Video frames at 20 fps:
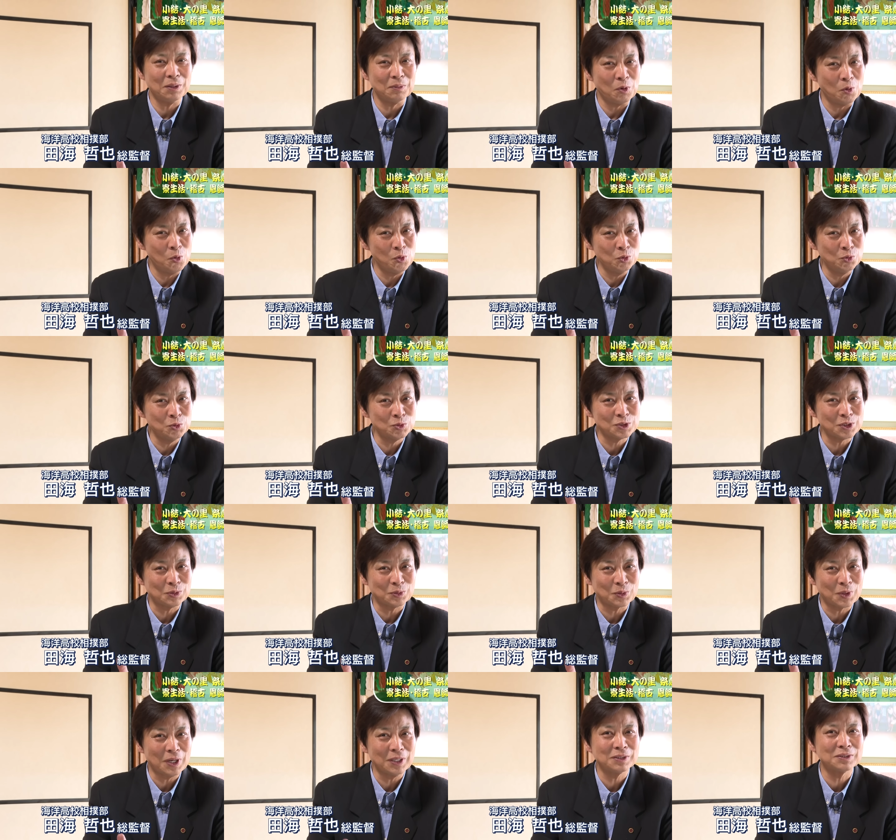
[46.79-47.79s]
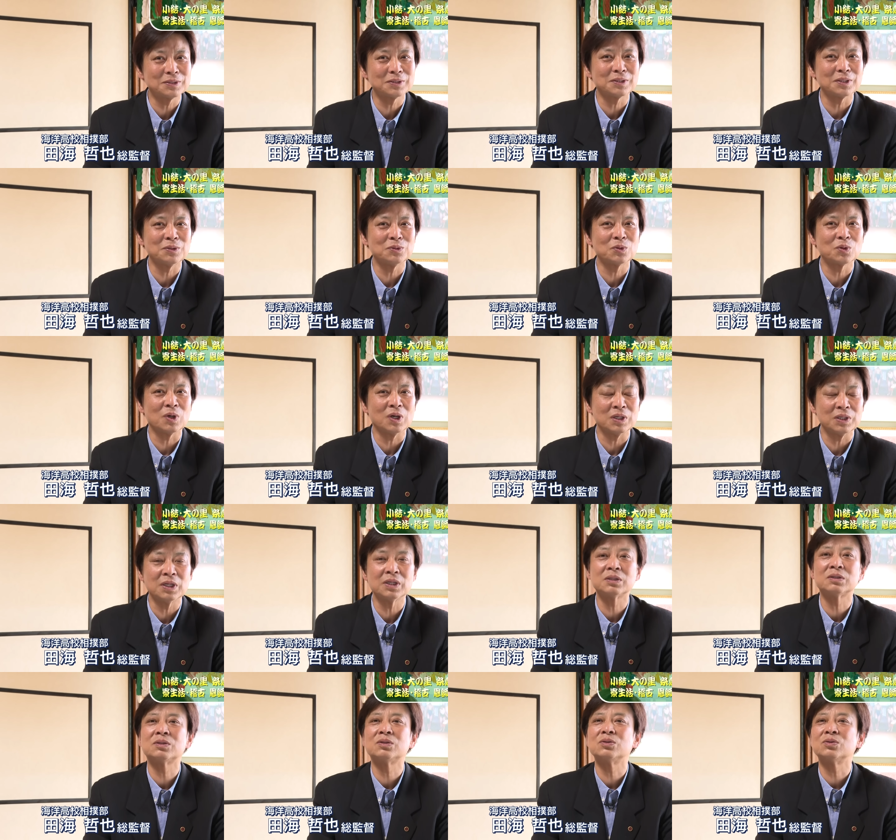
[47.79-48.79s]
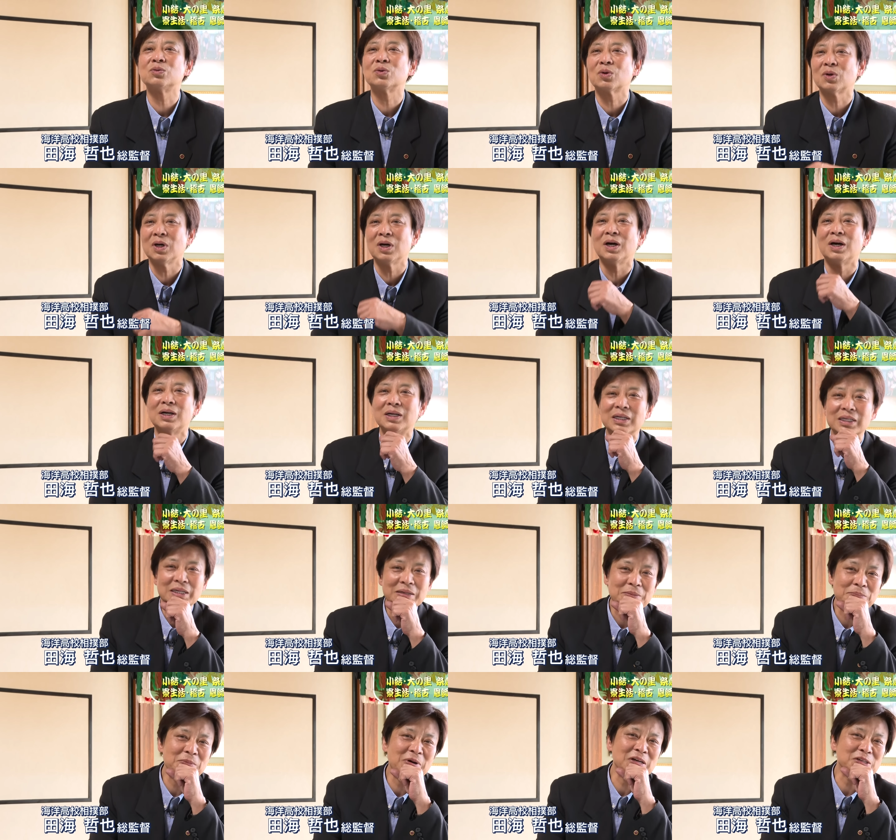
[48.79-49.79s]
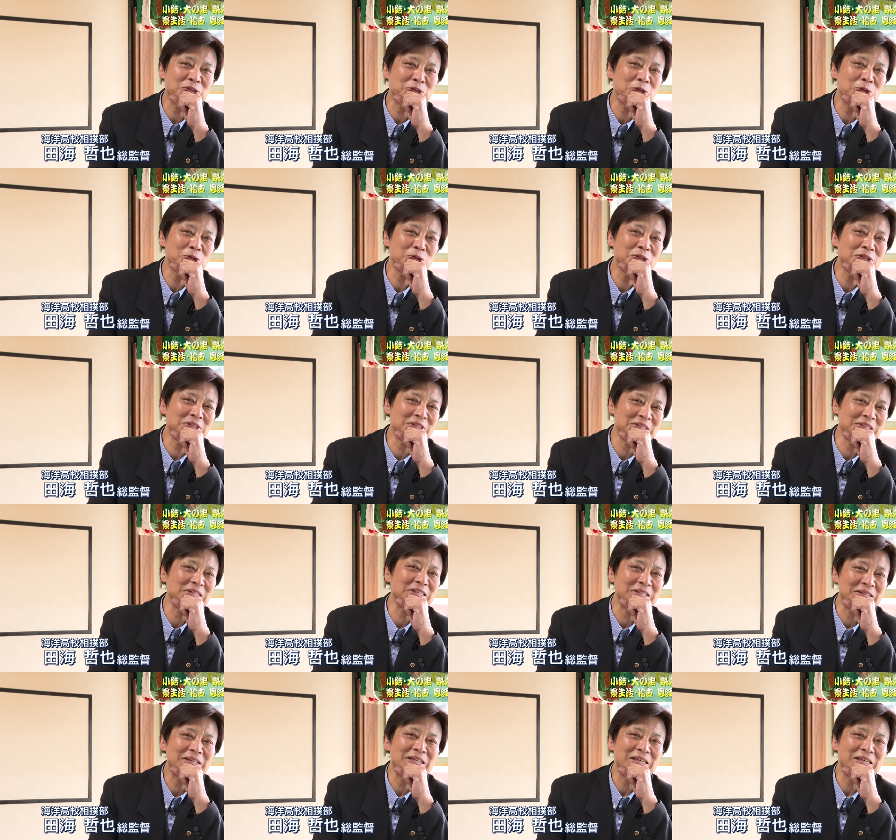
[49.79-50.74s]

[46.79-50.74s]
大野里勝ったのかなっていうのがまあ正直